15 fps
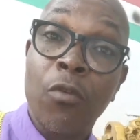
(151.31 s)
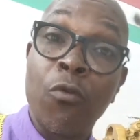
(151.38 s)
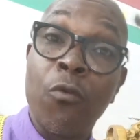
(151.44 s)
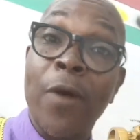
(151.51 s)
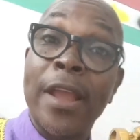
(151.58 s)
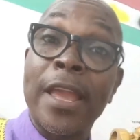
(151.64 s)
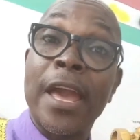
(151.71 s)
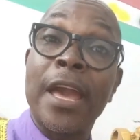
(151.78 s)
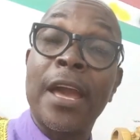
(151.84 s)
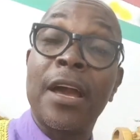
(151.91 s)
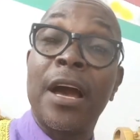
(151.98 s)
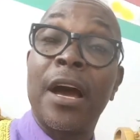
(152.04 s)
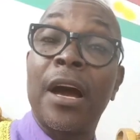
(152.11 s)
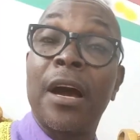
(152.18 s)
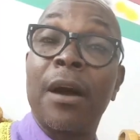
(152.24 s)
Vous voyez,
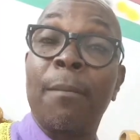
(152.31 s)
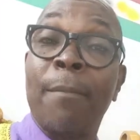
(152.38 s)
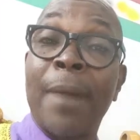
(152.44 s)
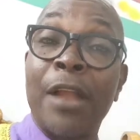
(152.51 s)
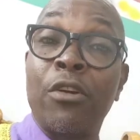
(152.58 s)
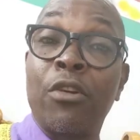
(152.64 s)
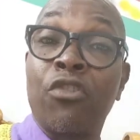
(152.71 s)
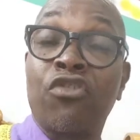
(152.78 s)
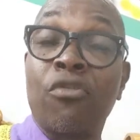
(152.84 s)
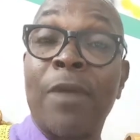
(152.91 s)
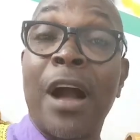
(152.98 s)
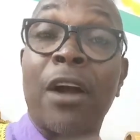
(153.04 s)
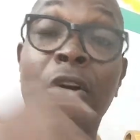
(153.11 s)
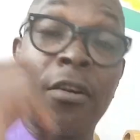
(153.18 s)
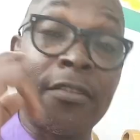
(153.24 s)

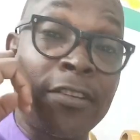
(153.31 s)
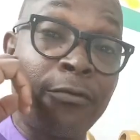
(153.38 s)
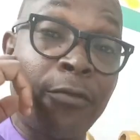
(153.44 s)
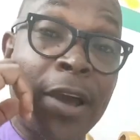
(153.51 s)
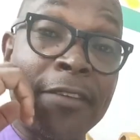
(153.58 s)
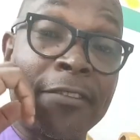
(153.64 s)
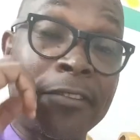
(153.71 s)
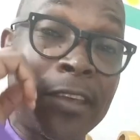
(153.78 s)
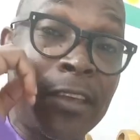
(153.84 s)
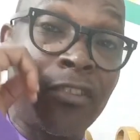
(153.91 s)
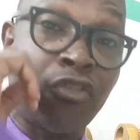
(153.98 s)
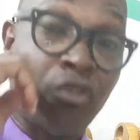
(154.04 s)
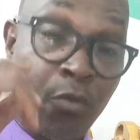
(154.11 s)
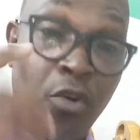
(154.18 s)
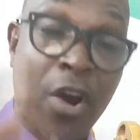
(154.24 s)
malheureusement, en Côte d'Ivoire,
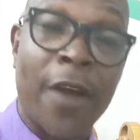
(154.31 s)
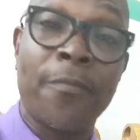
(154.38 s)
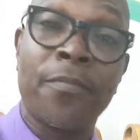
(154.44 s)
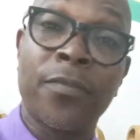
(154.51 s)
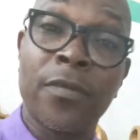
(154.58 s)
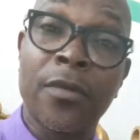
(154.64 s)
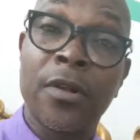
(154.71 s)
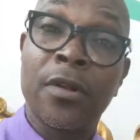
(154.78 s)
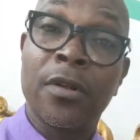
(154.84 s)
ici, chez moi,